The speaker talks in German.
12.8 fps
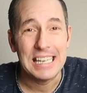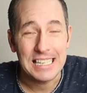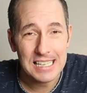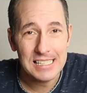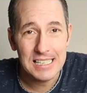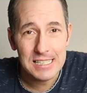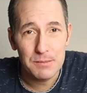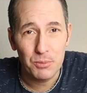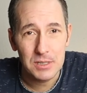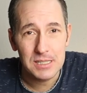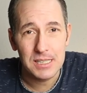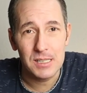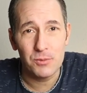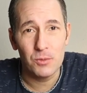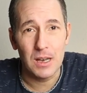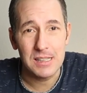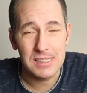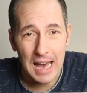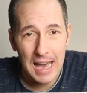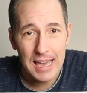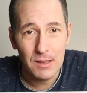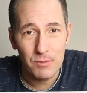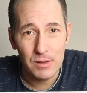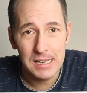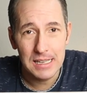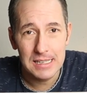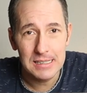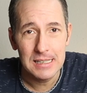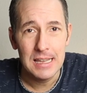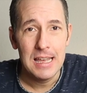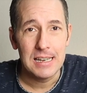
Das hier ist ein Prozess für Eigenwillige,